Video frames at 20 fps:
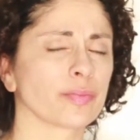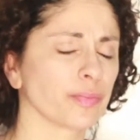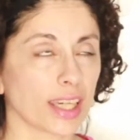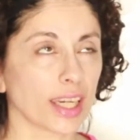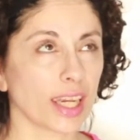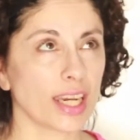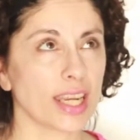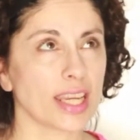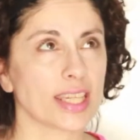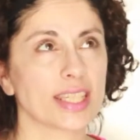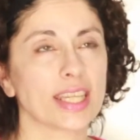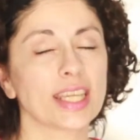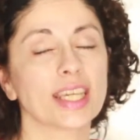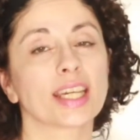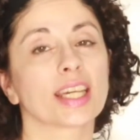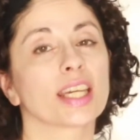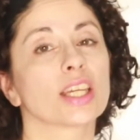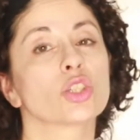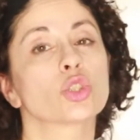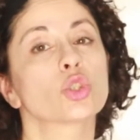que le
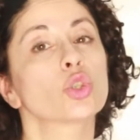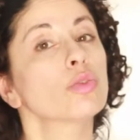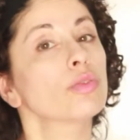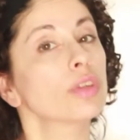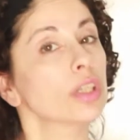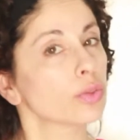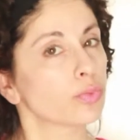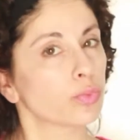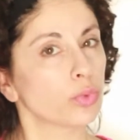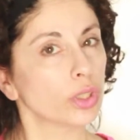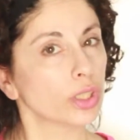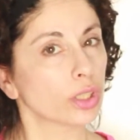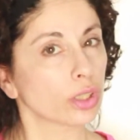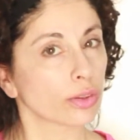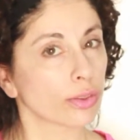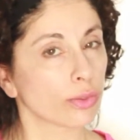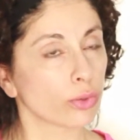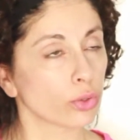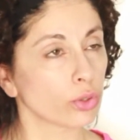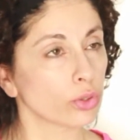exigen
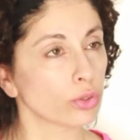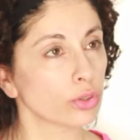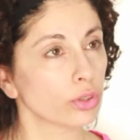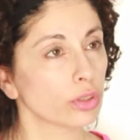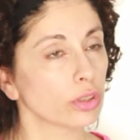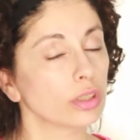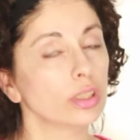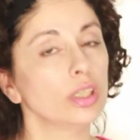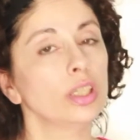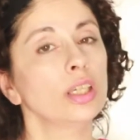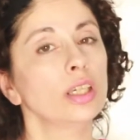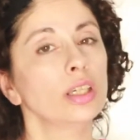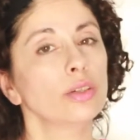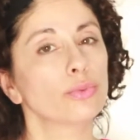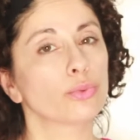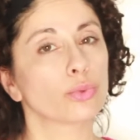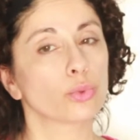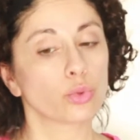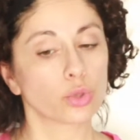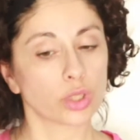sobreesfuerzos y
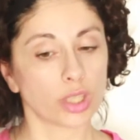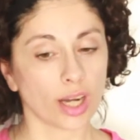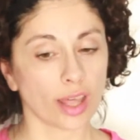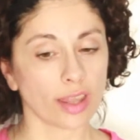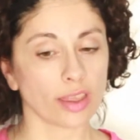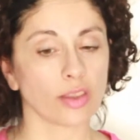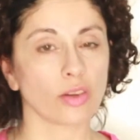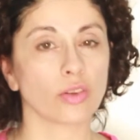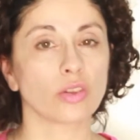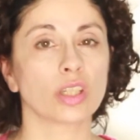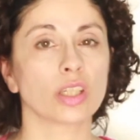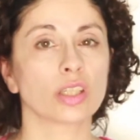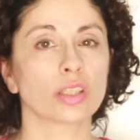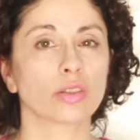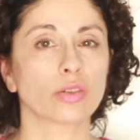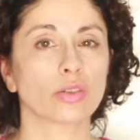frustraciones